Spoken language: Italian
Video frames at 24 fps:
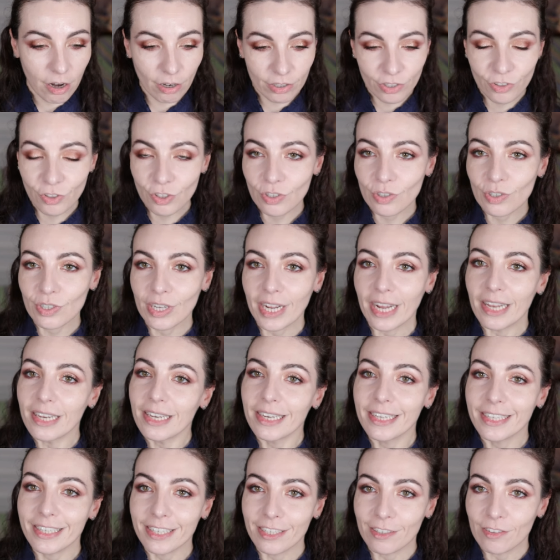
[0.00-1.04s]
logico che
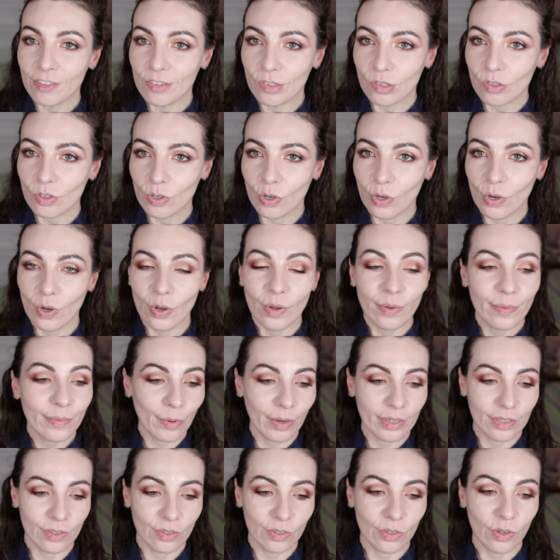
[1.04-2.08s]
all'inizio,
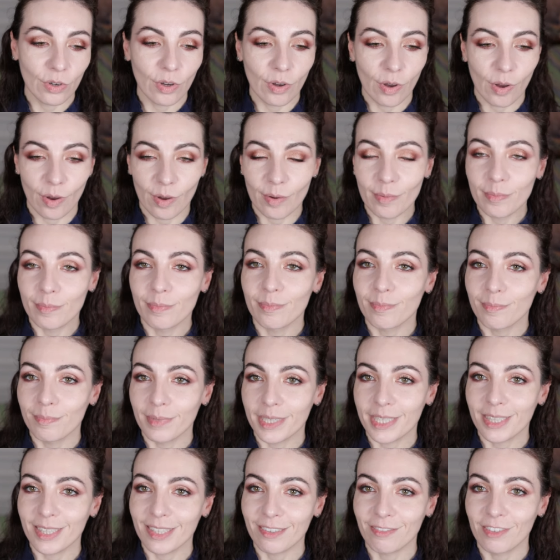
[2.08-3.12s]
quando
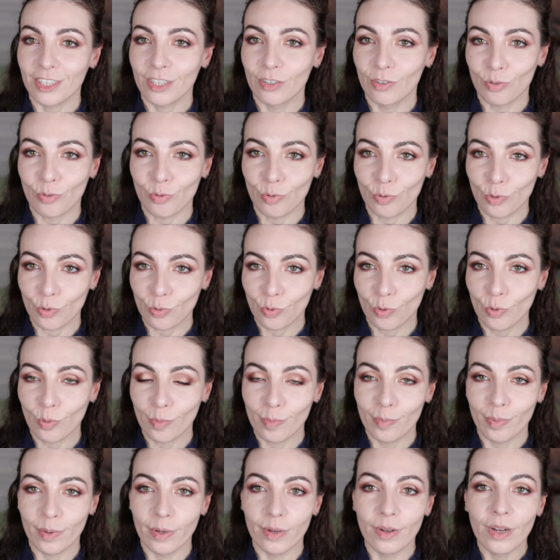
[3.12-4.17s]
metti video su
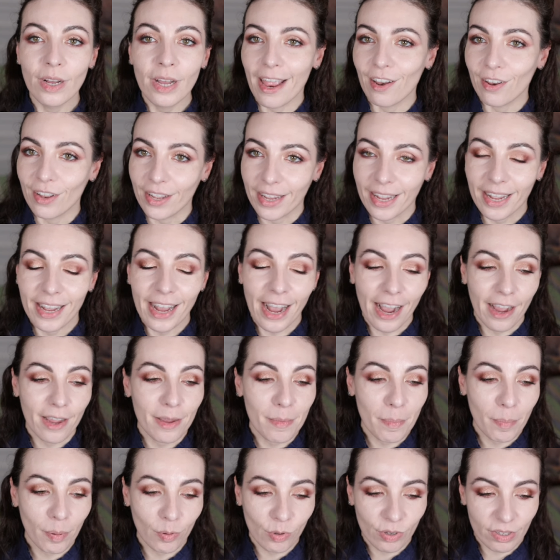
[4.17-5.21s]
YouTube e
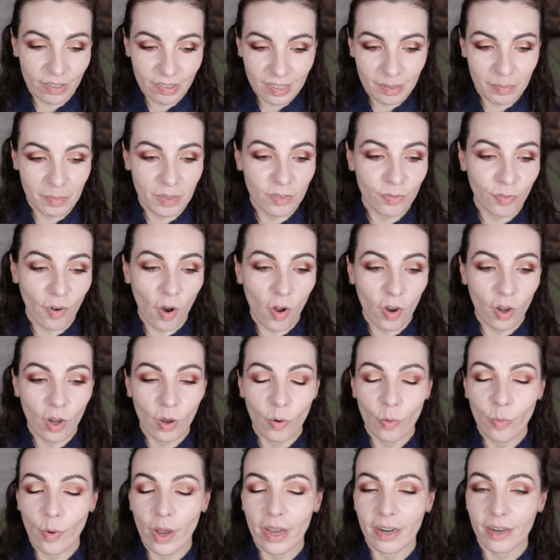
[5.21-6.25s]
hai pochissimi
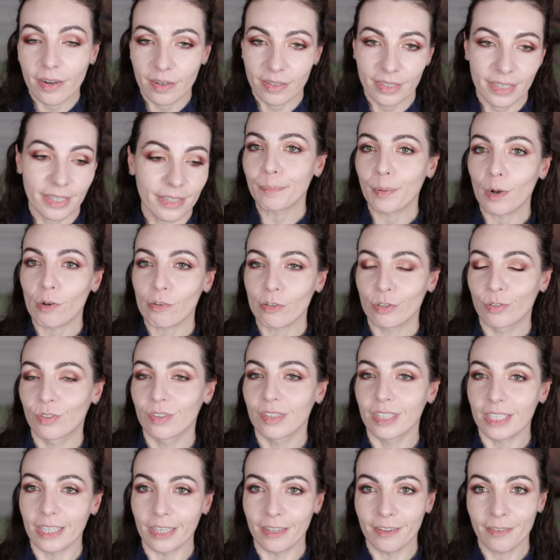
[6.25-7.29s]
follower,
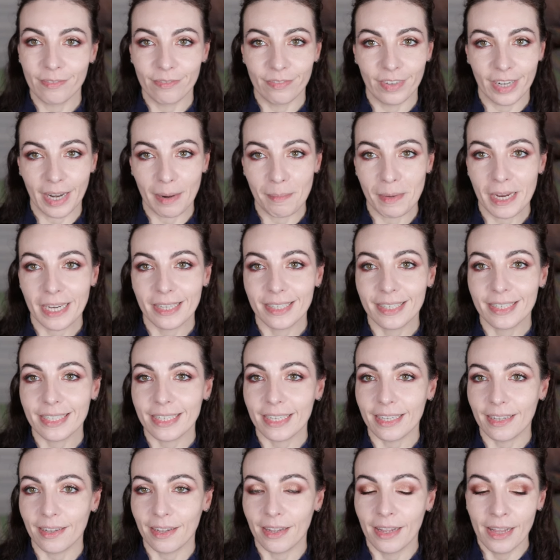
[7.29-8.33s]
posti
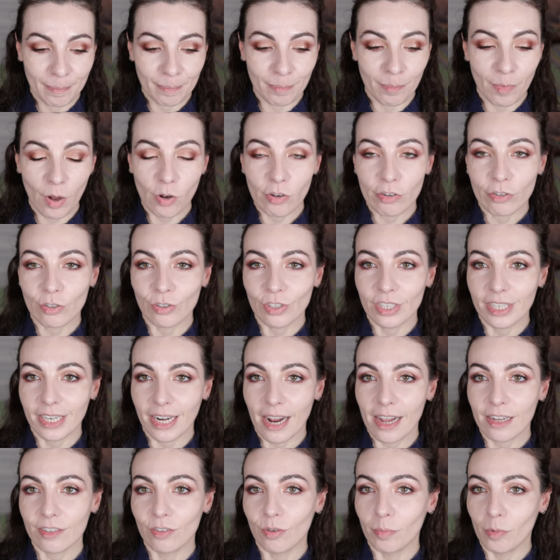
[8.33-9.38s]
veramente molto di
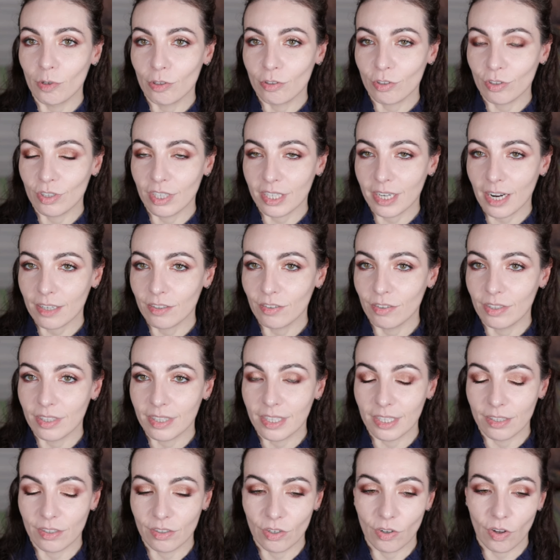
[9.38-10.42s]
rado, molto di rado
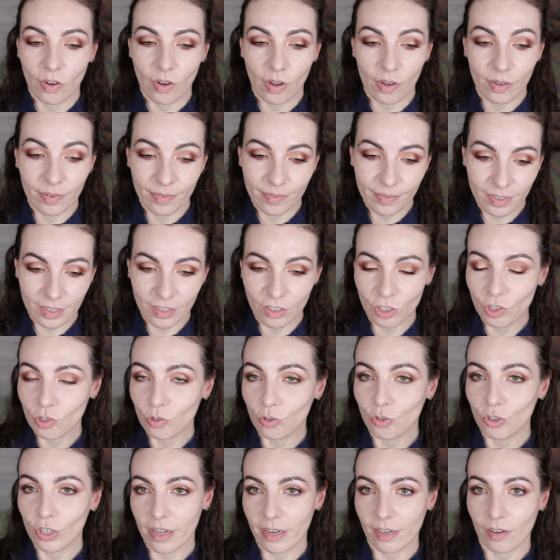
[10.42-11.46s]
intendo
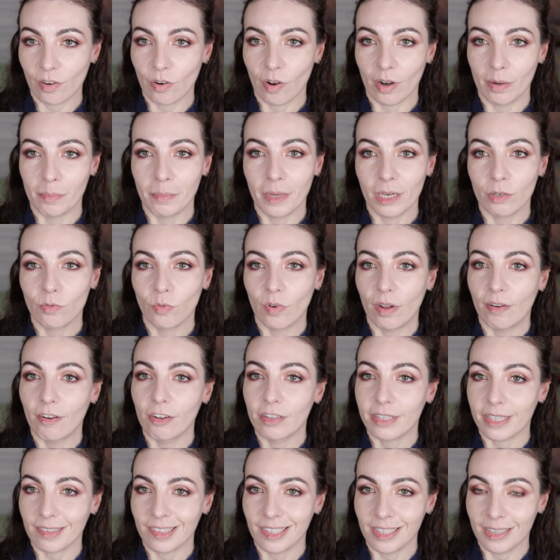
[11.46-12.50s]
io cerco almeno una
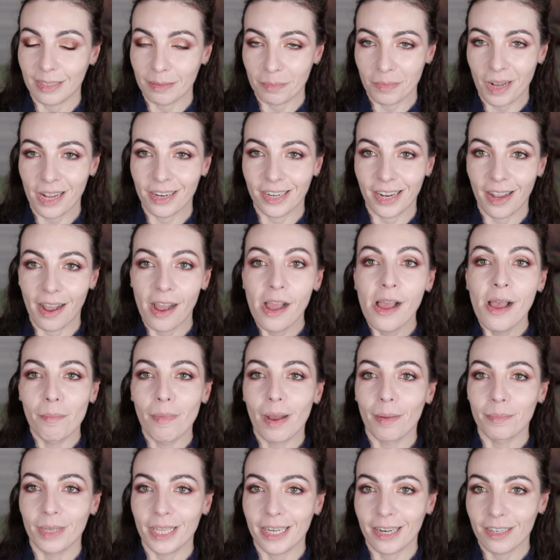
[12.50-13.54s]
volta a settimana,
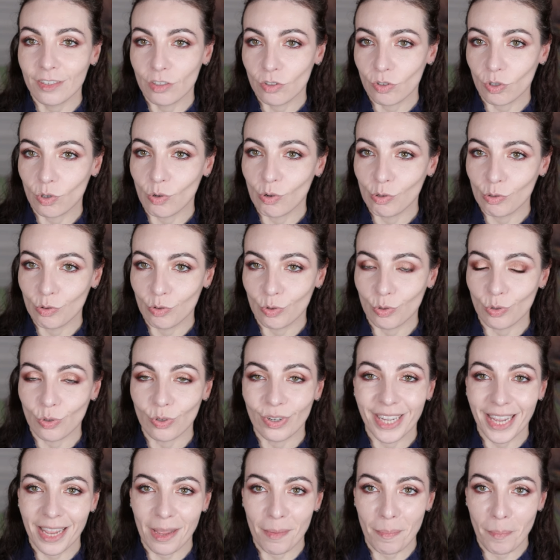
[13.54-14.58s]
ma mi rendo conto
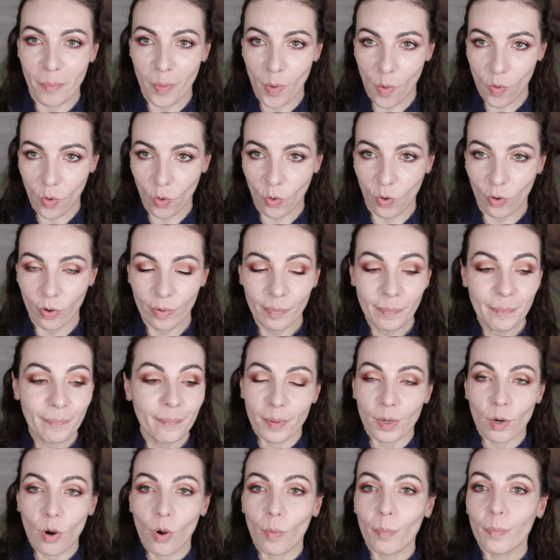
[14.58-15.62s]
che è poco,
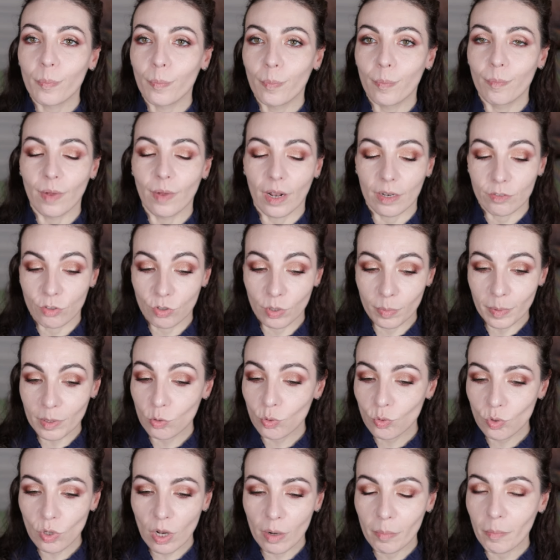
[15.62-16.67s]
però
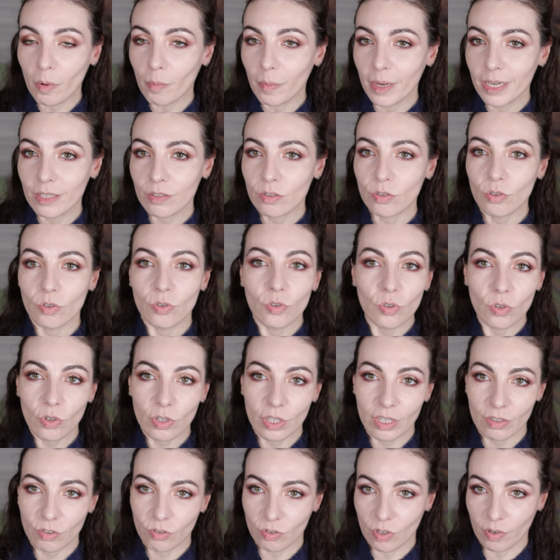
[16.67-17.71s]
soprattutto al momento non
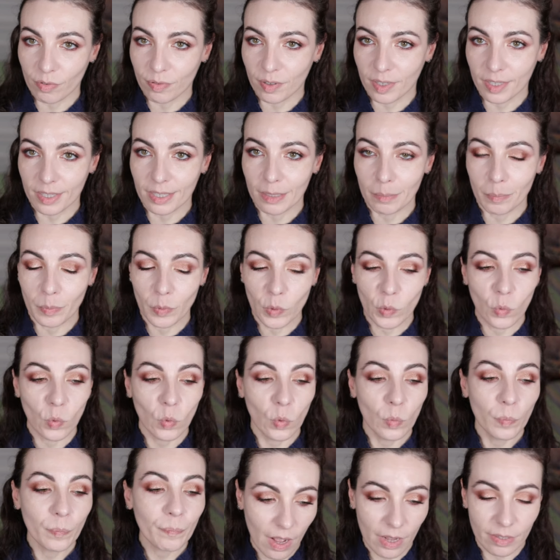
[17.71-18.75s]
riesco a far di
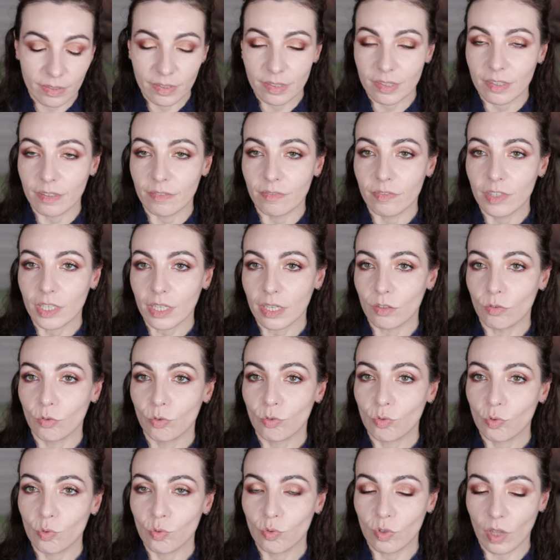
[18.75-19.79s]
più, anzi vi chiedo
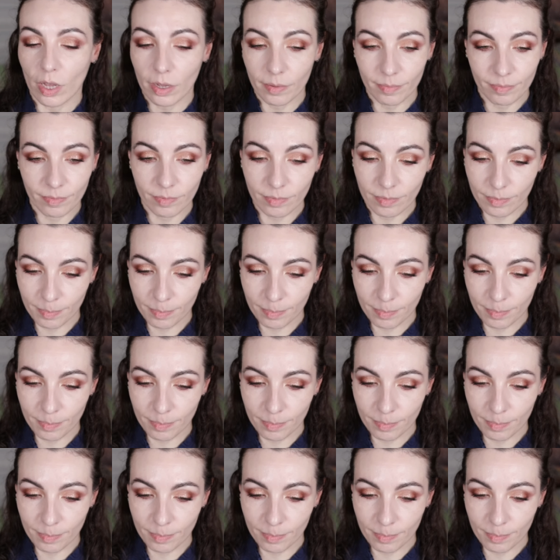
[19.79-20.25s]
scusa,